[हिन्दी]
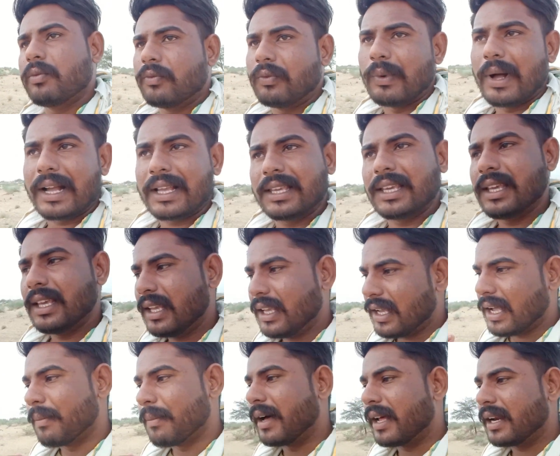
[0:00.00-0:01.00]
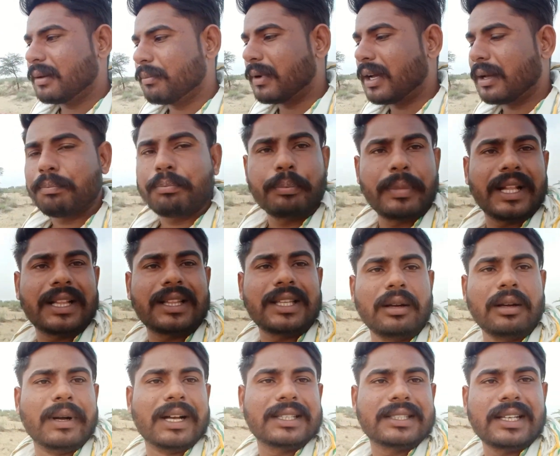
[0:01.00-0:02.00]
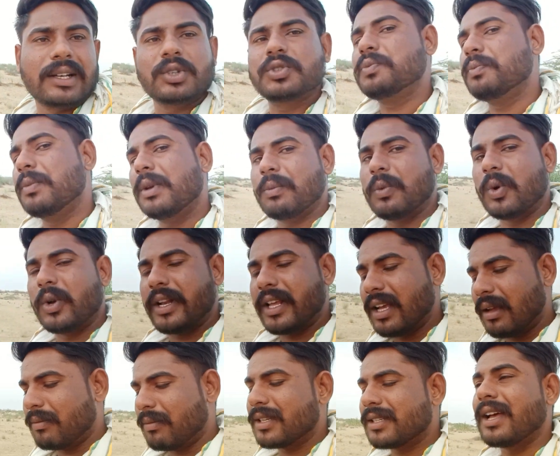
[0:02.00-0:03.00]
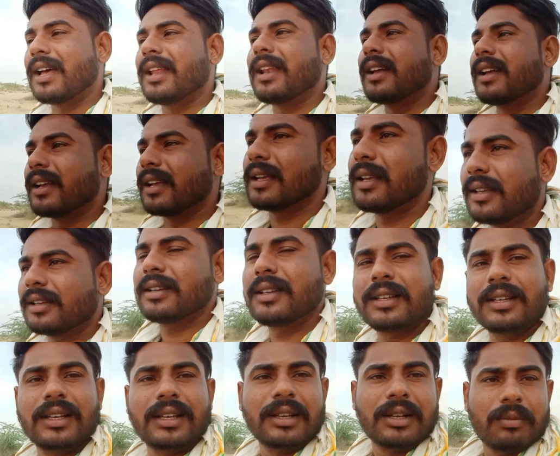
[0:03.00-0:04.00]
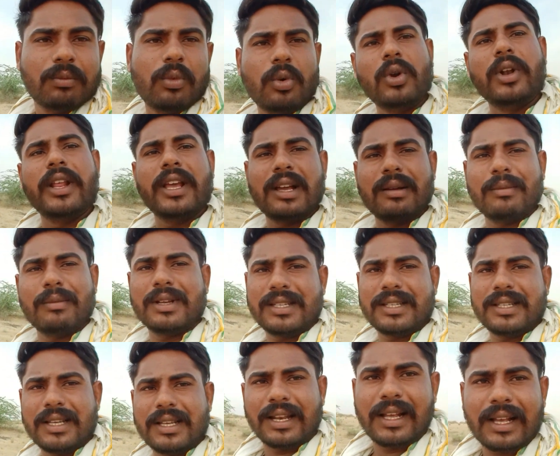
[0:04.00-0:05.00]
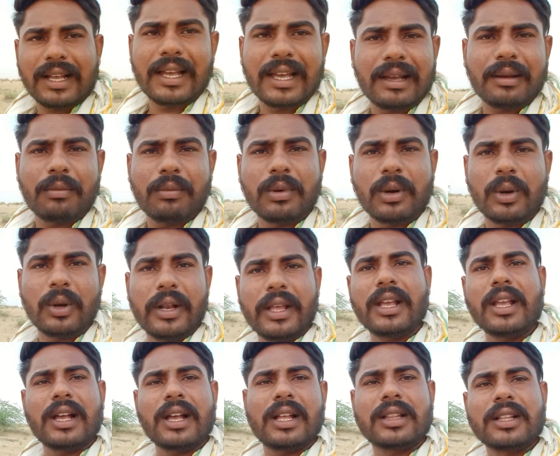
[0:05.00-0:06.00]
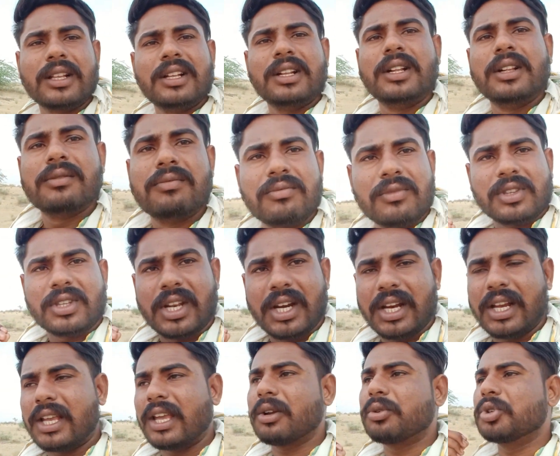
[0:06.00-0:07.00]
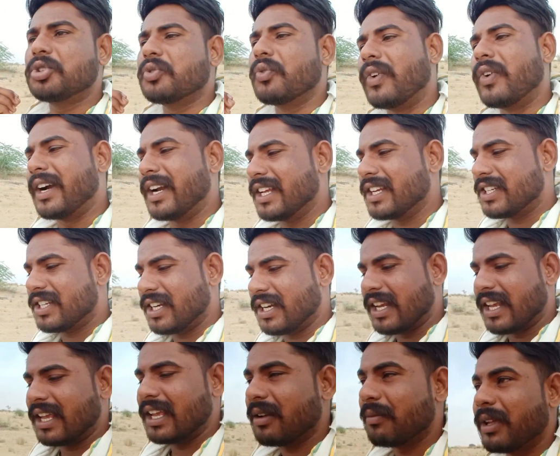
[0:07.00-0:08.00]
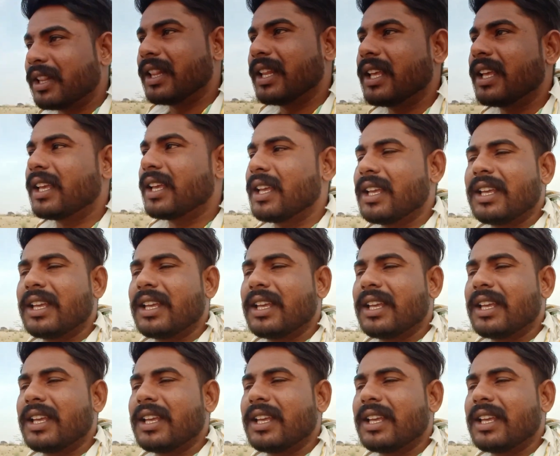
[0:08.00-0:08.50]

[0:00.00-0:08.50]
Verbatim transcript: बाकी हमारी माँ पैतृक भाषा है उसमें बोलने का मज़ा अलग है बोलने का मज़ा अलग है बोलने का तरीके कुछ वर्ड ऐसे हैं बंदे